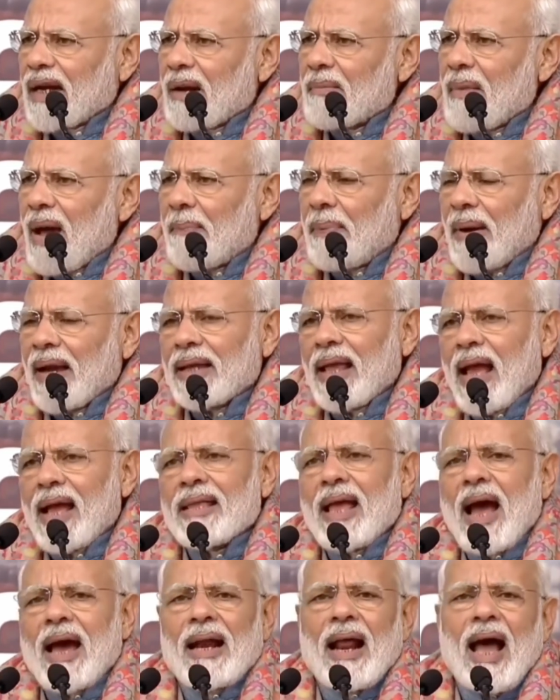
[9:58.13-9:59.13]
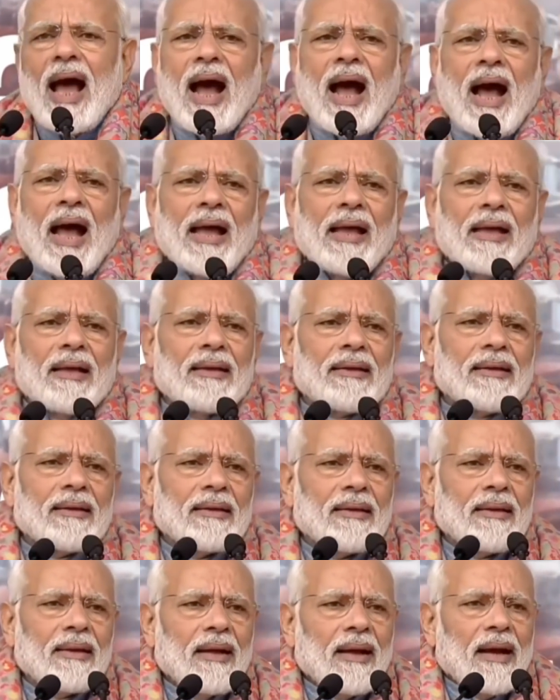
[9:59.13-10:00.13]
सेंटर में भेजा जा रहा है
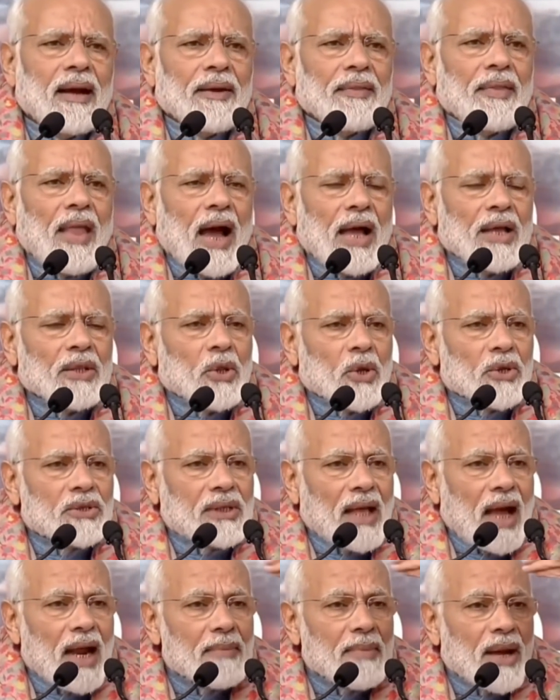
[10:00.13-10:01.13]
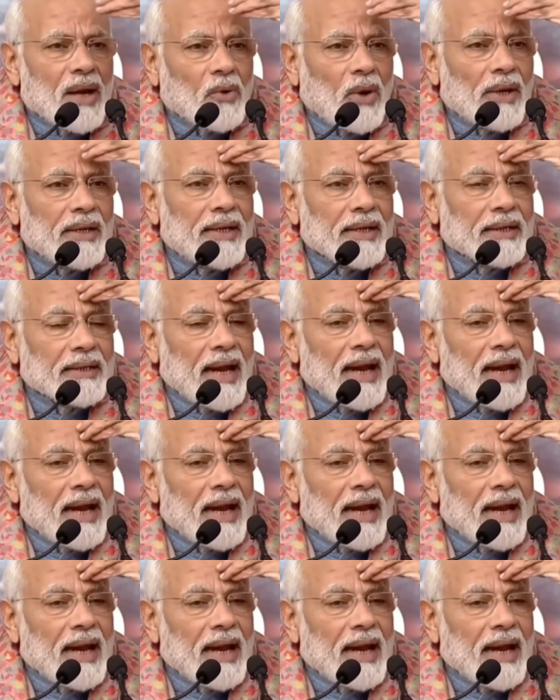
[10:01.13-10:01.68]
न हिंदुस्तान में कोई